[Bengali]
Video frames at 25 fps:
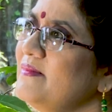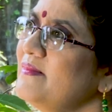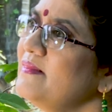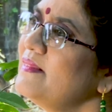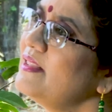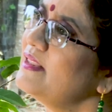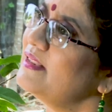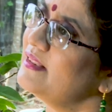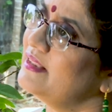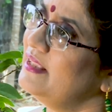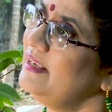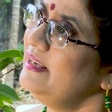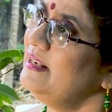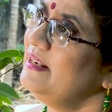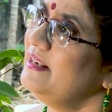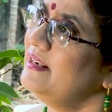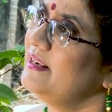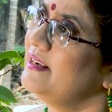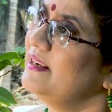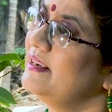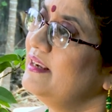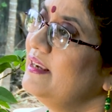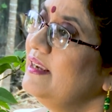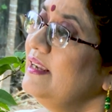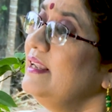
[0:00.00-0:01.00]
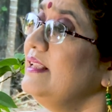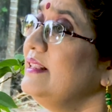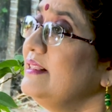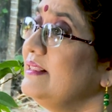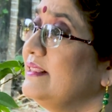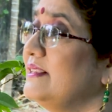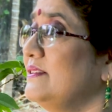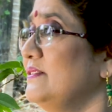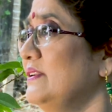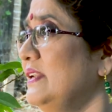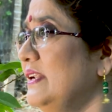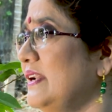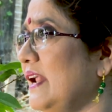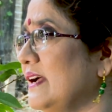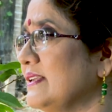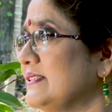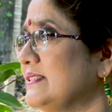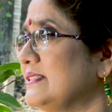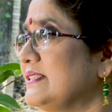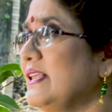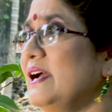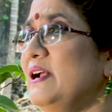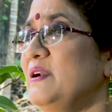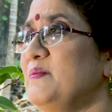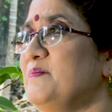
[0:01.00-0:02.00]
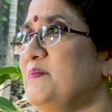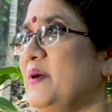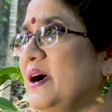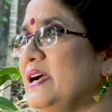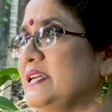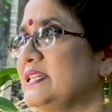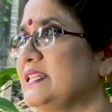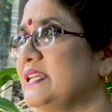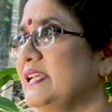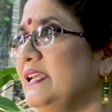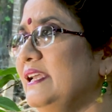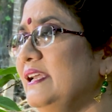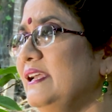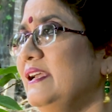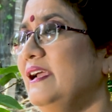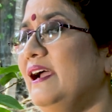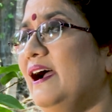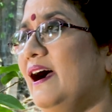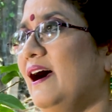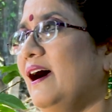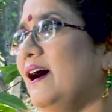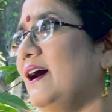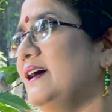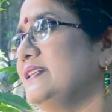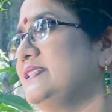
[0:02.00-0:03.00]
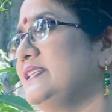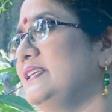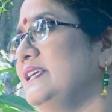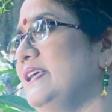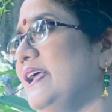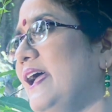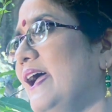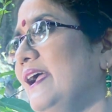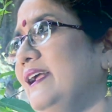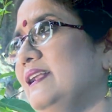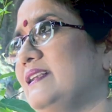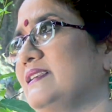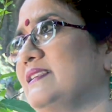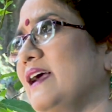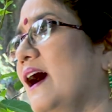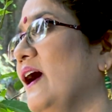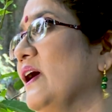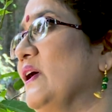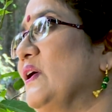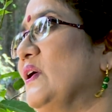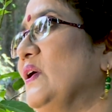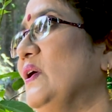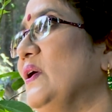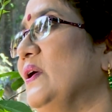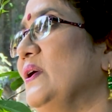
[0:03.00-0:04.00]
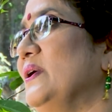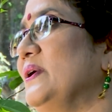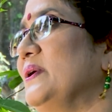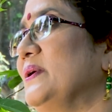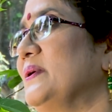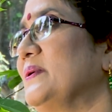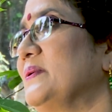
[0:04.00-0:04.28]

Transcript: একদিন শুনে রাস্তার পাশে আছে এক ডাকঘর